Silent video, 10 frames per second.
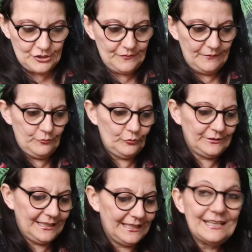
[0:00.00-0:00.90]
et je vais vous
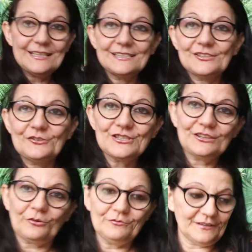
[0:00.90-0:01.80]
montrer ce que j'ai
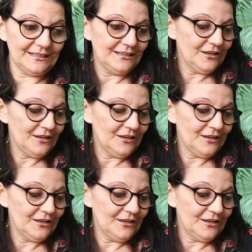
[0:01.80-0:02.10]
trouvé. De